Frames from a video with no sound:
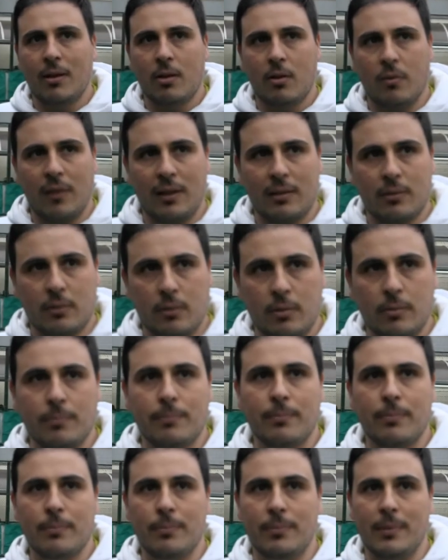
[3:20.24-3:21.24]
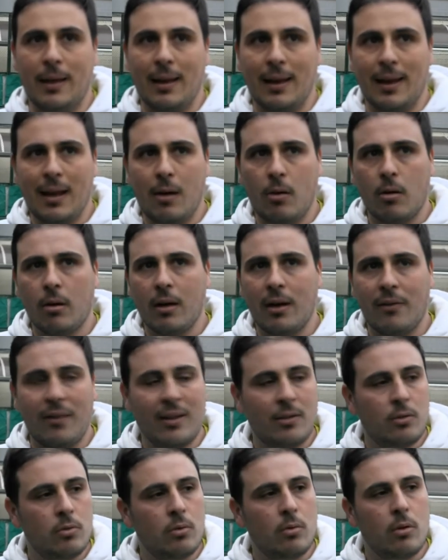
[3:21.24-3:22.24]
vanno fatti a Lauro che ha
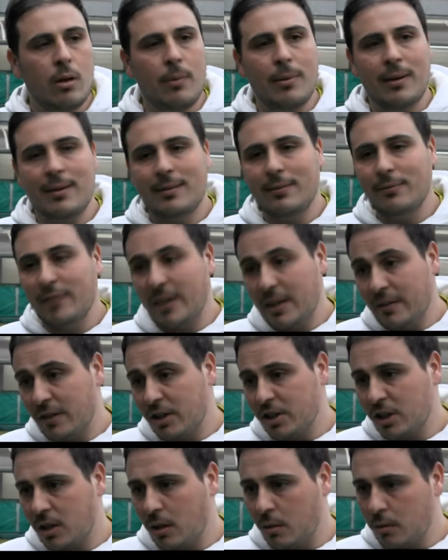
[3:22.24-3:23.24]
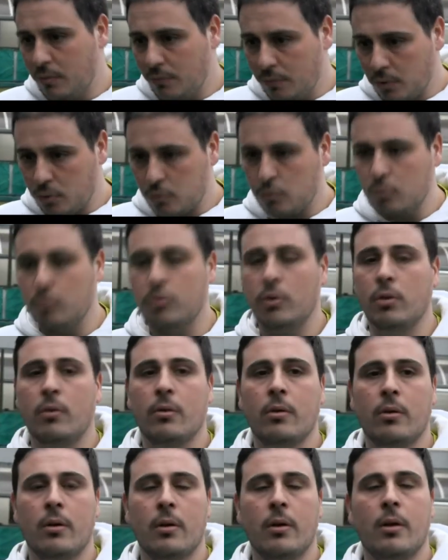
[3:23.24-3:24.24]
fatto una partita, veniva già da un
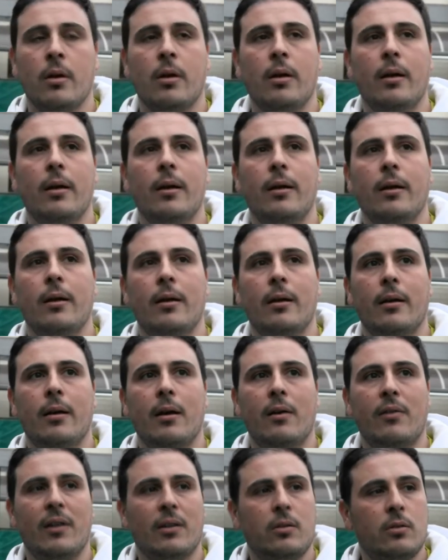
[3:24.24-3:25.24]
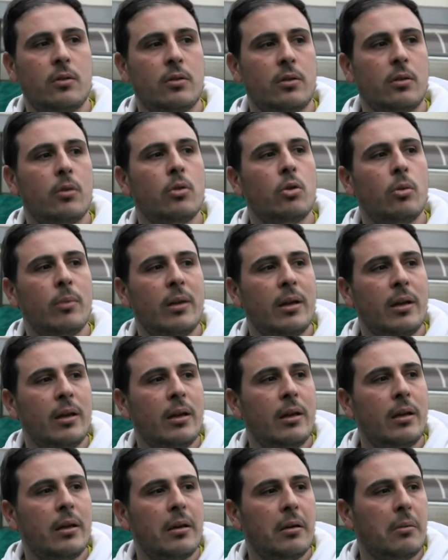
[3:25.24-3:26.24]
infortunio, eh, ha fatto secondo
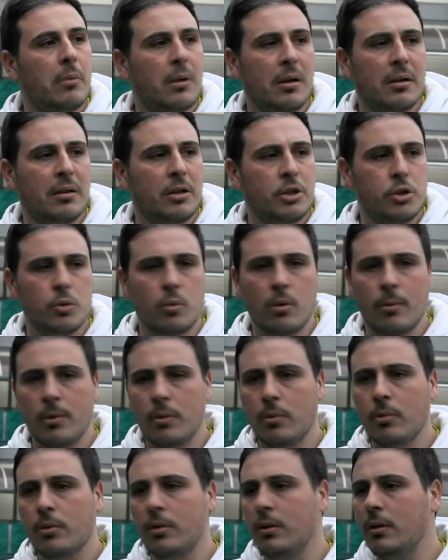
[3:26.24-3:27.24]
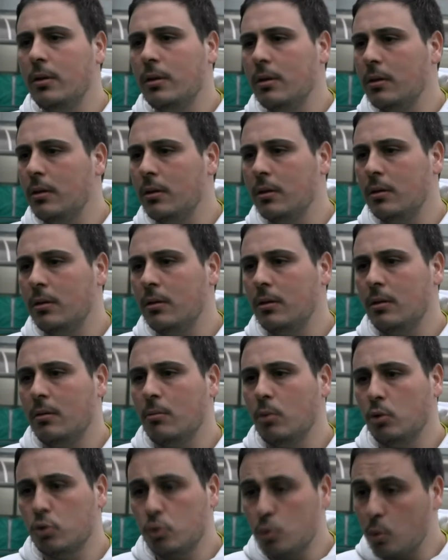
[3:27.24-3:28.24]
me 45 minuti
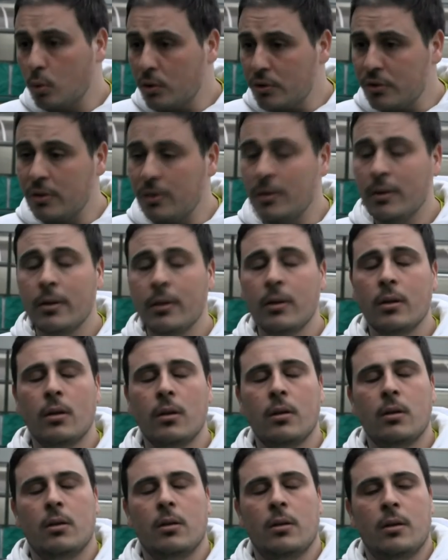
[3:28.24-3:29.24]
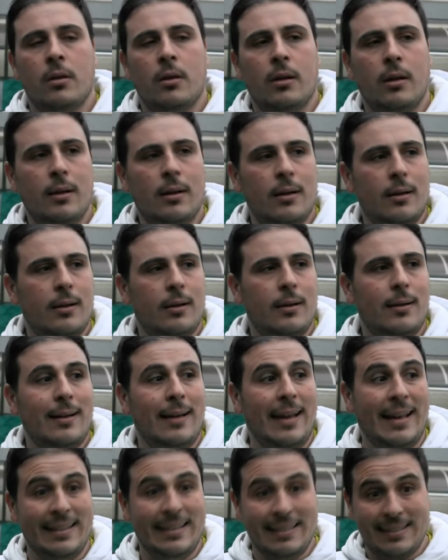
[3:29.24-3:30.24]
mostruosi.
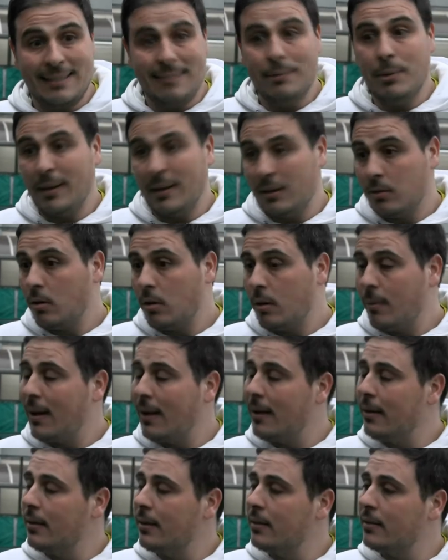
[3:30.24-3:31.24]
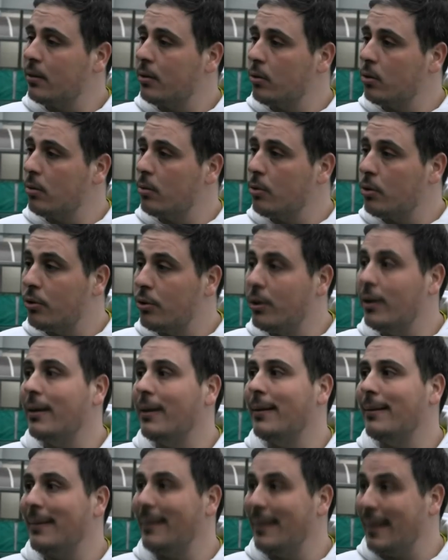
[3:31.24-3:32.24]
Eh, mi metto nei panni del secondo
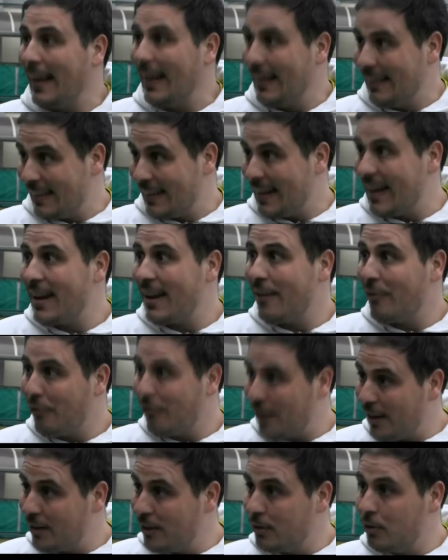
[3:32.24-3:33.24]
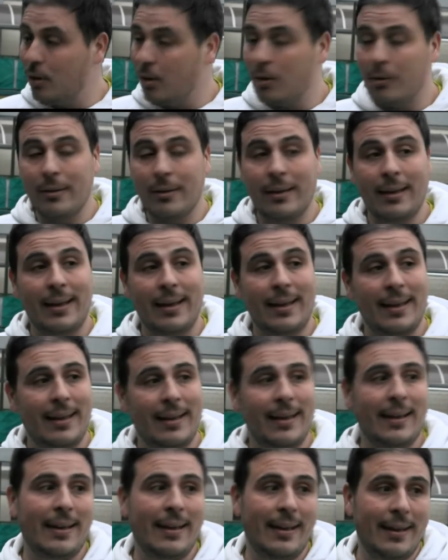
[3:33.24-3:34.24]
portiere, entrare a freddo
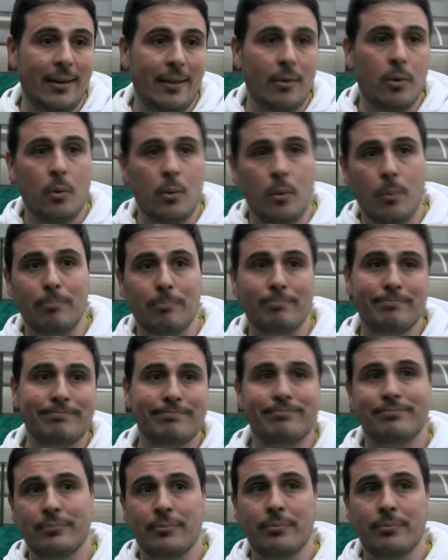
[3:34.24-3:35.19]
è un